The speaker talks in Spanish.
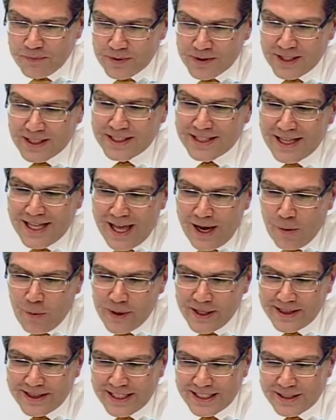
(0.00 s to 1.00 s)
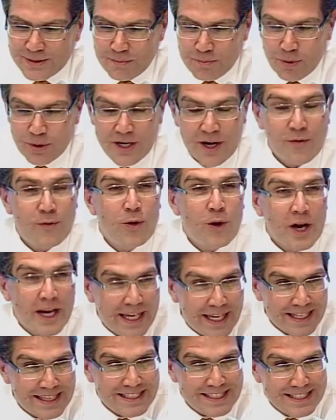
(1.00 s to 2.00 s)
Nestlé Agüitas, Bonafón
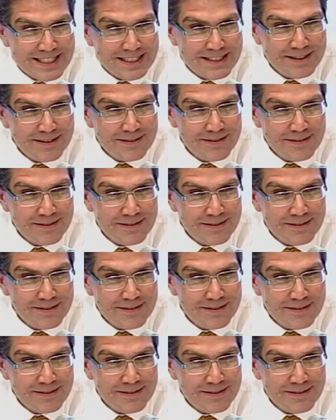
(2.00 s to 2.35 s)
Kids.